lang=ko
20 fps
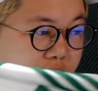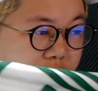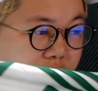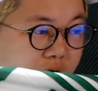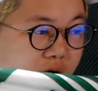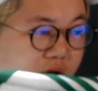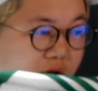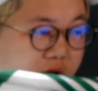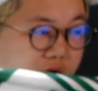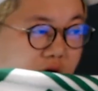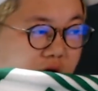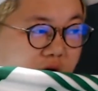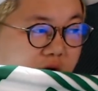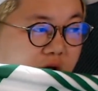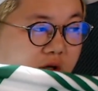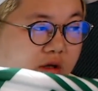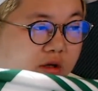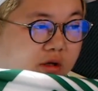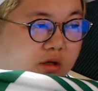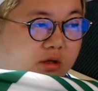이거 이거
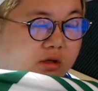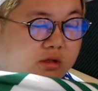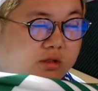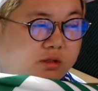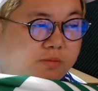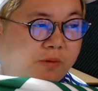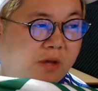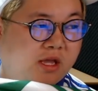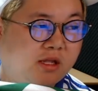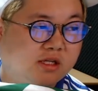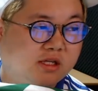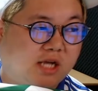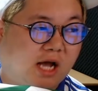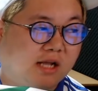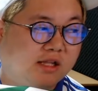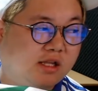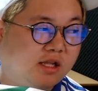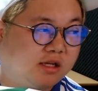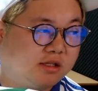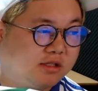스페인이
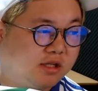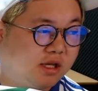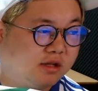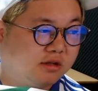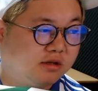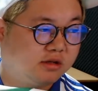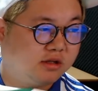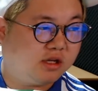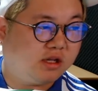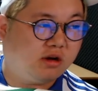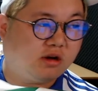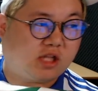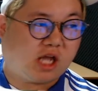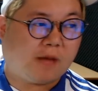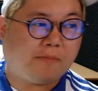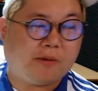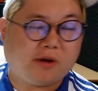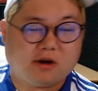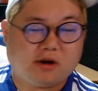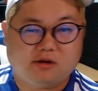아디다스에는 이런 게
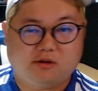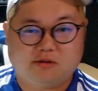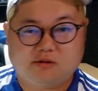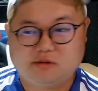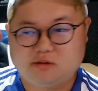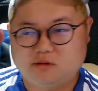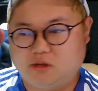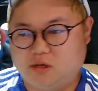다 팔아요.